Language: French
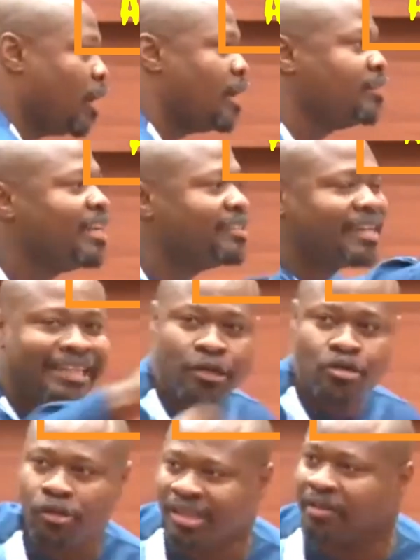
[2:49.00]
Si c'était
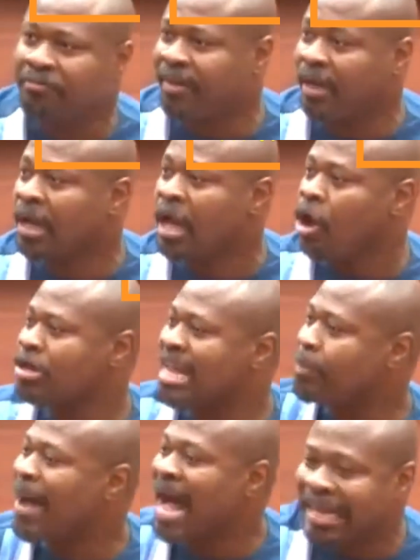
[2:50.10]
nos enfants, on n'allait
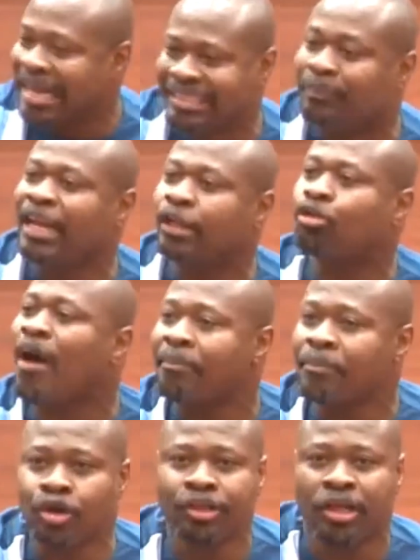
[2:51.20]
pas accepter 3
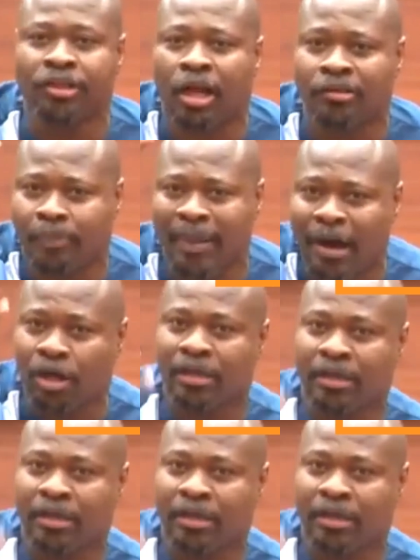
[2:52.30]
minutes de temps de parole.